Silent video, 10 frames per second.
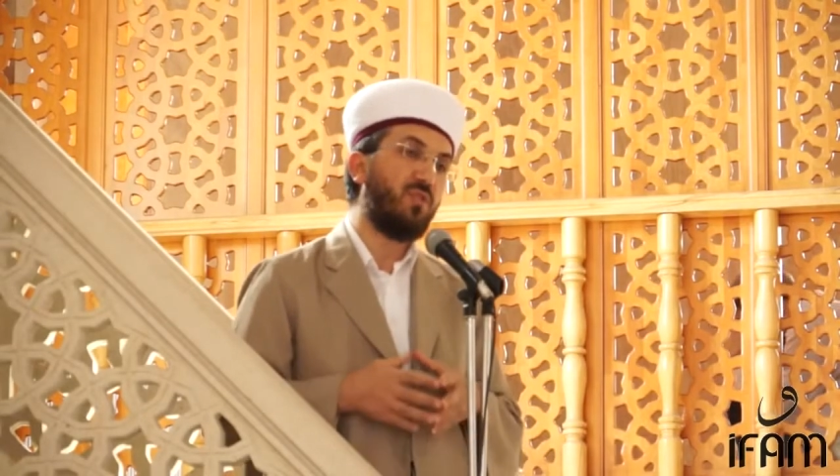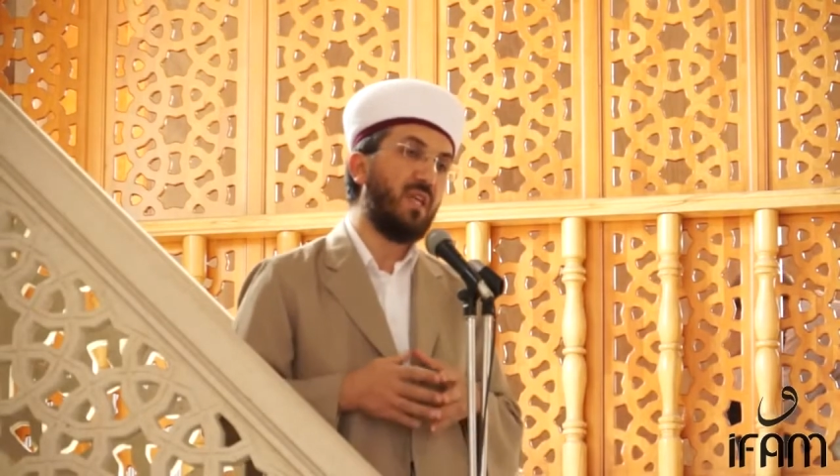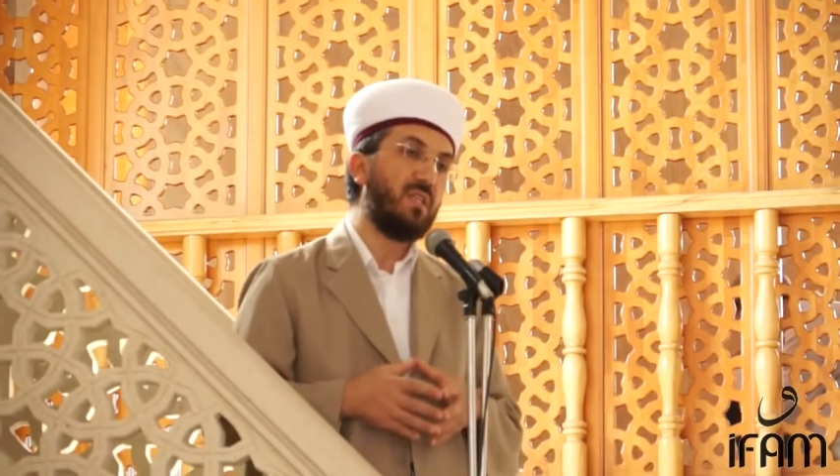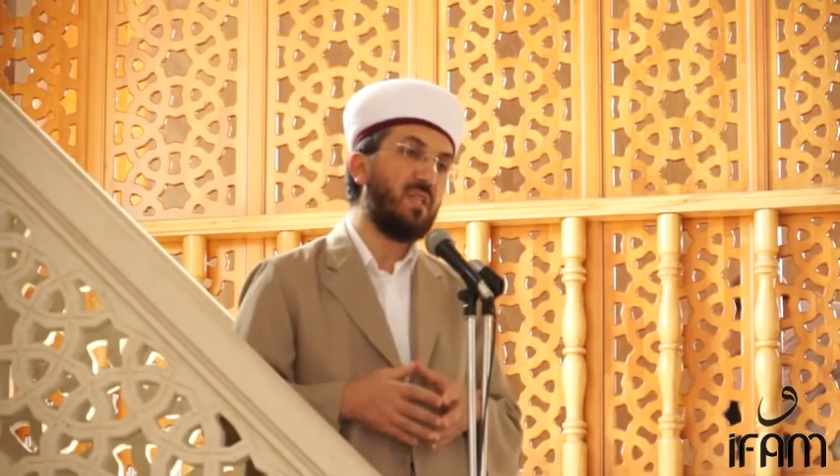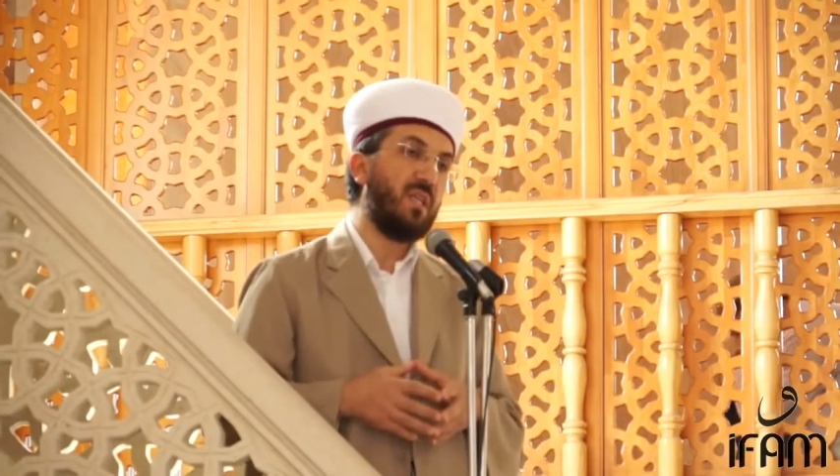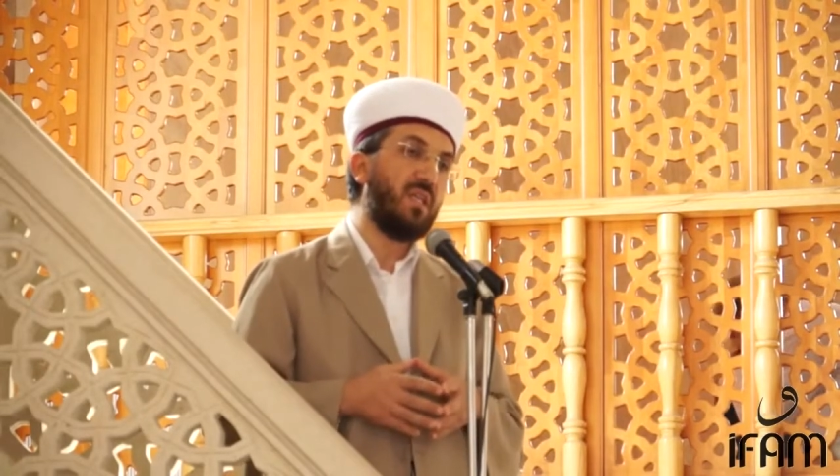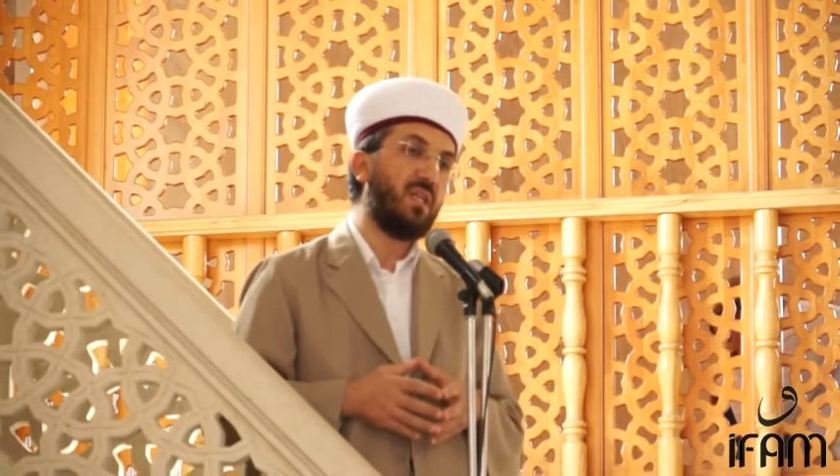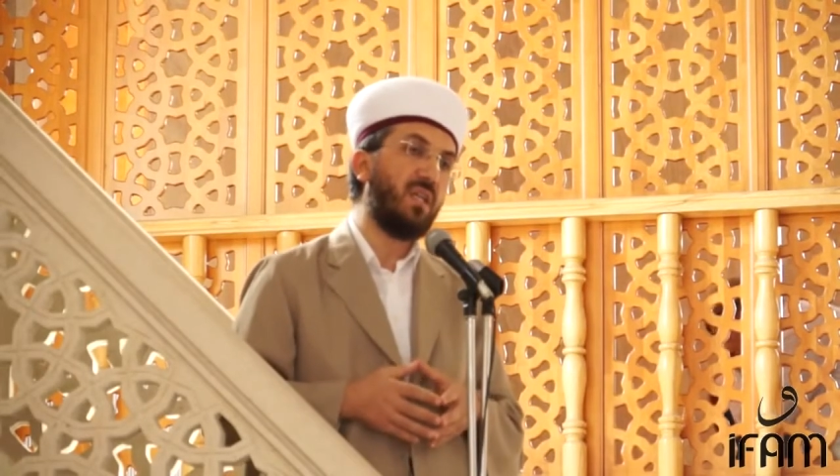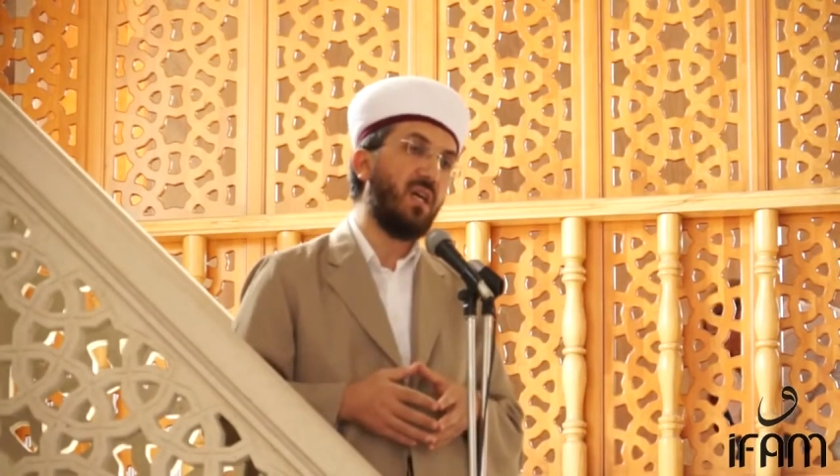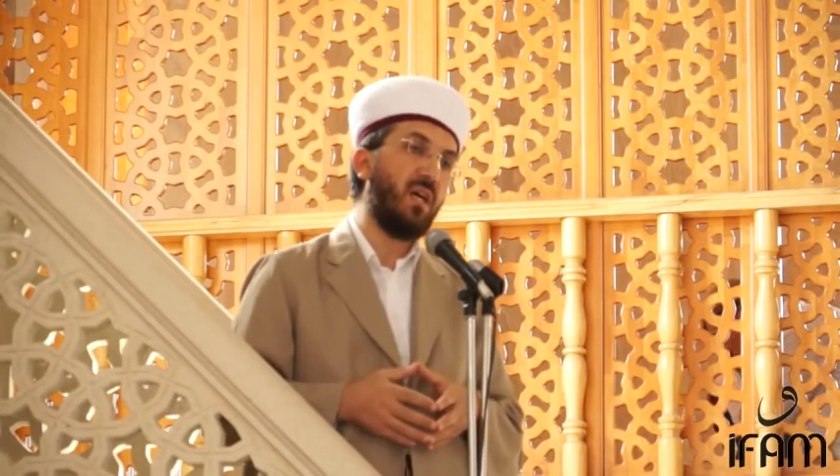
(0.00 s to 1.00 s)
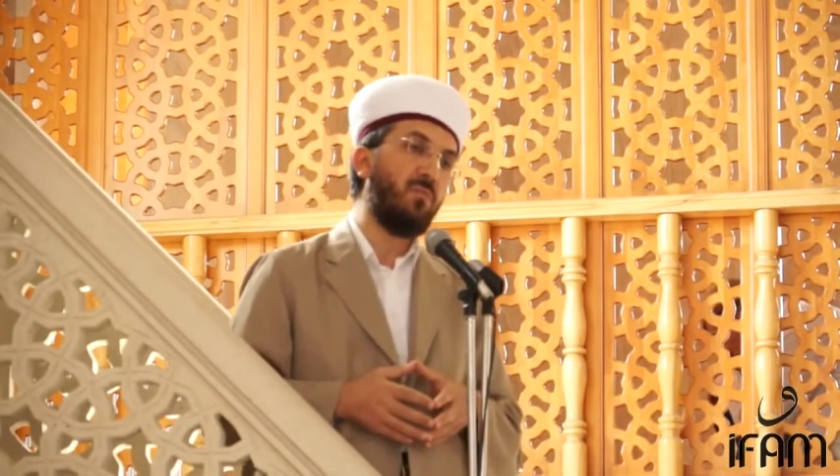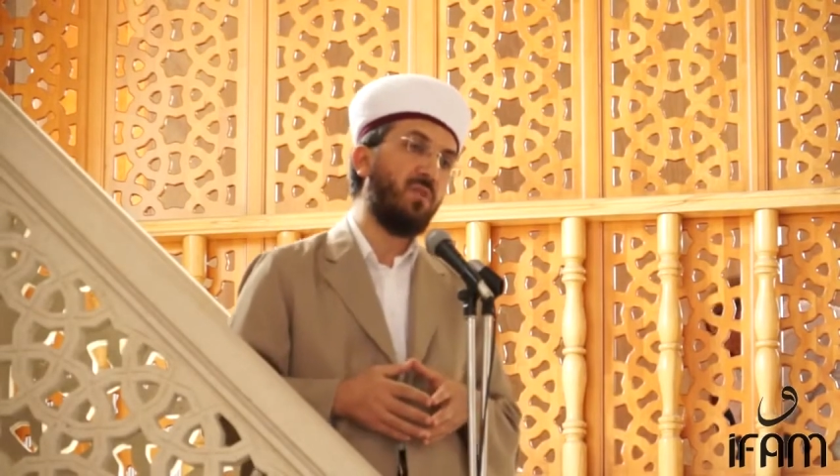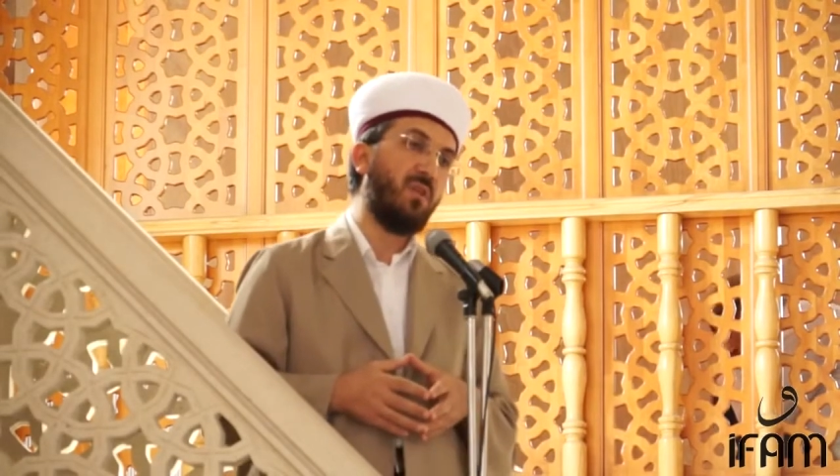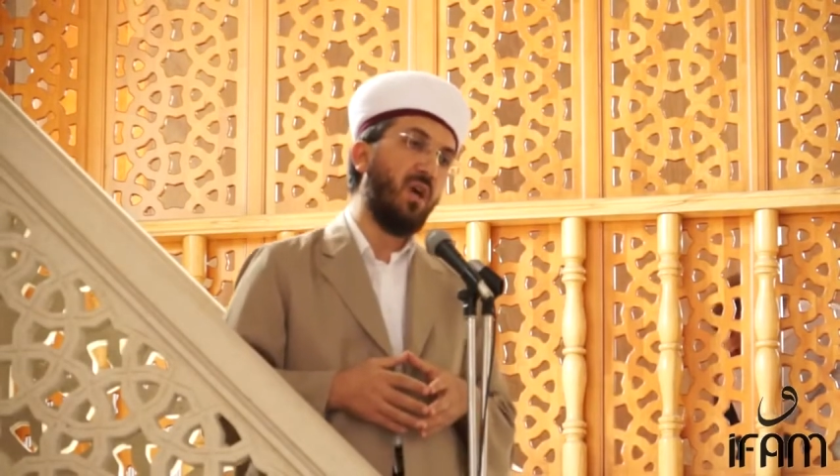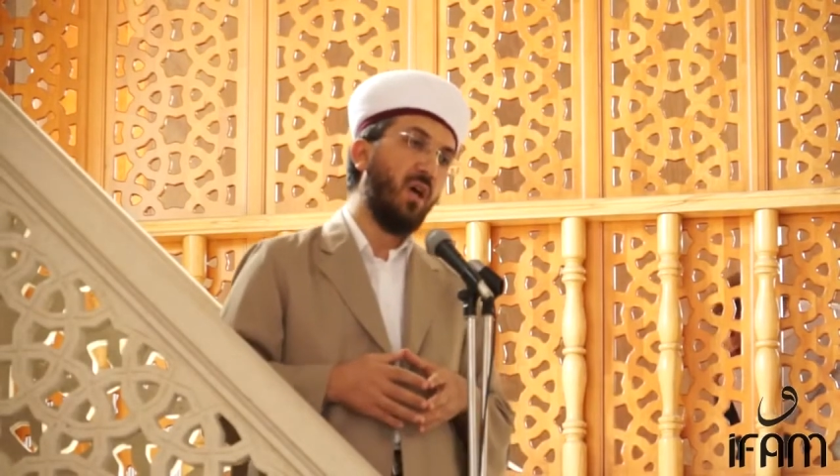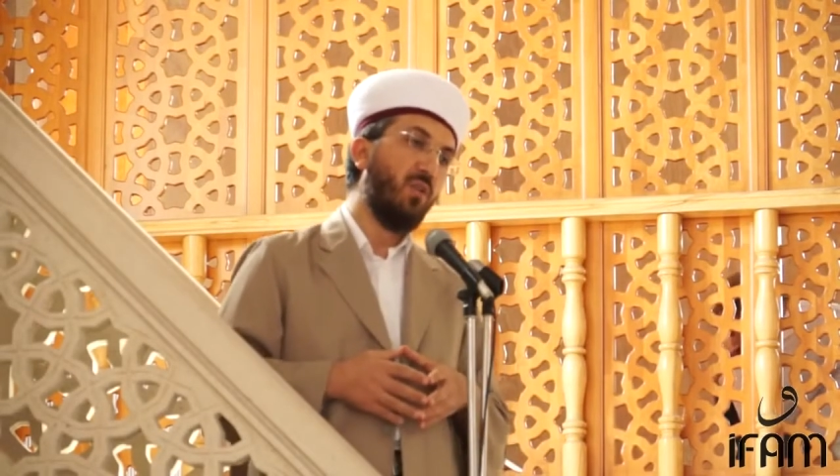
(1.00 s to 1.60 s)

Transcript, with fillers: secdeyi, kıyamı,